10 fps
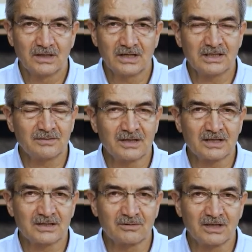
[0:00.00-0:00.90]

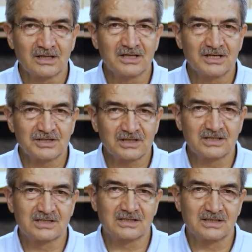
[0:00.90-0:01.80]
Edebiyatta buna
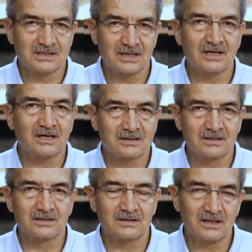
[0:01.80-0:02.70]
teşhis
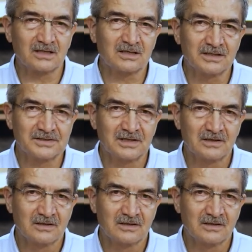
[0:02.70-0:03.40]
sanatı denilir